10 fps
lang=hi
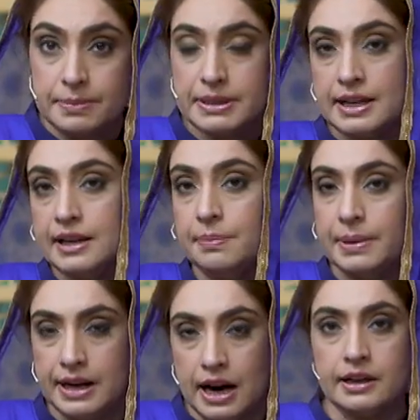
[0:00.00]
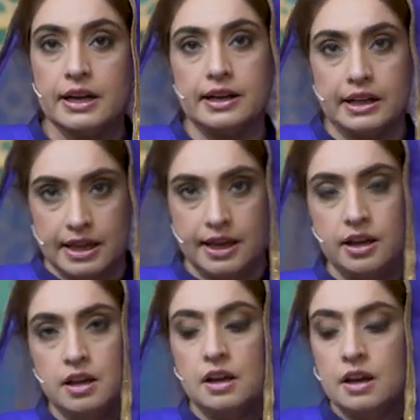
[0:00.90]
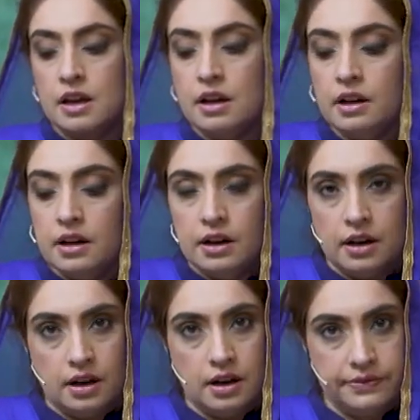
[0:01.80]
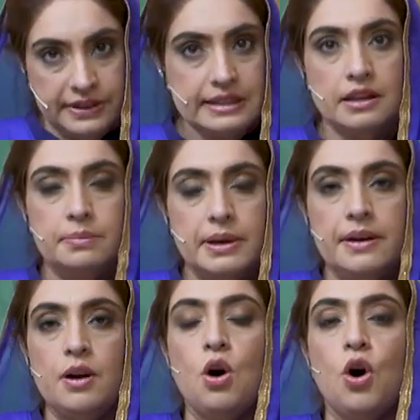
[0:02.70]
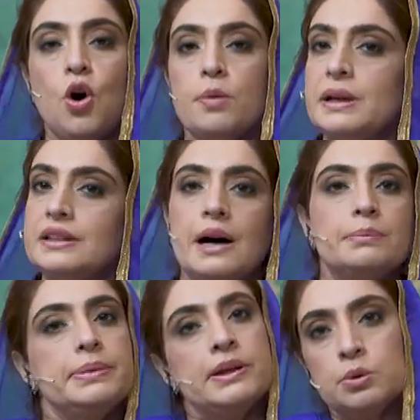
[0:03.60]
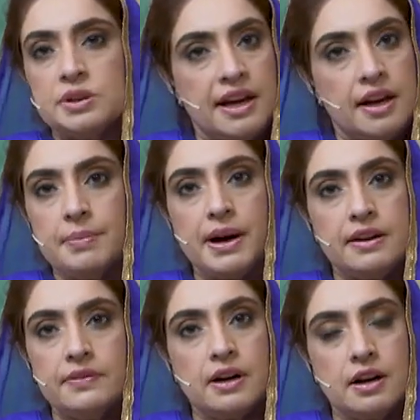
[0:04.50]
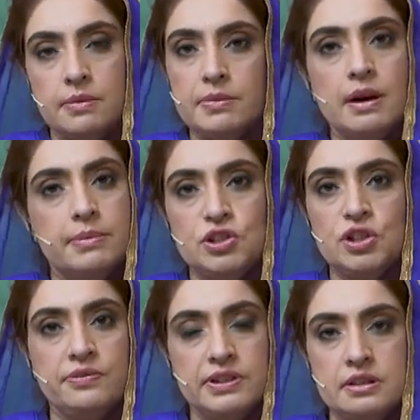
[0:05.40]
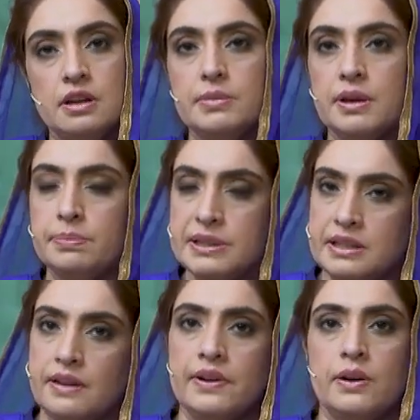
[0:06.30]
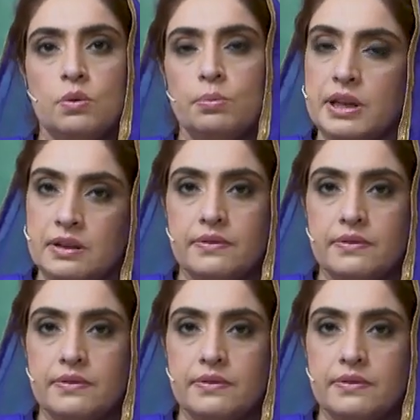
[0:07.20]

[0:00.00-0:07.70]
मसाला बना कर रखें फ्रीज़र में और बादाम भी होते हैं हमारे वहाँ घर में हमेशा फ्रीज़र में पिसे हुए हों मेरे